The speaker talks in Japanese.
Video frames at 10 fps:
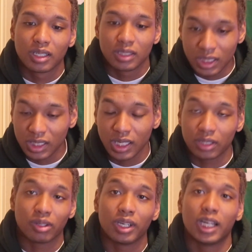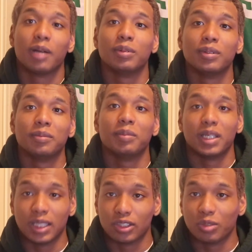に、えっと、選ぶべ
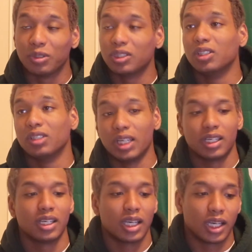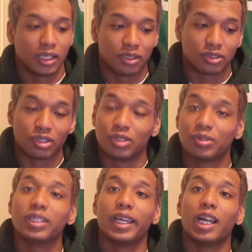きだと思ってるのであのそういう
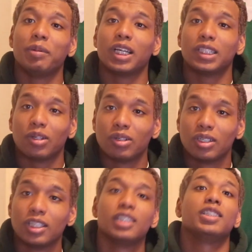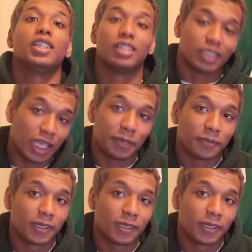風な選び方をしてください